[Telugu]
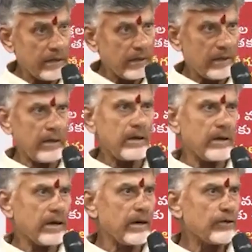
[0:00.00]
ఆదాయం
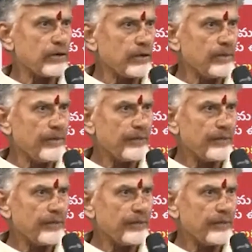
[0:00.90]
అండగా ఉంటూ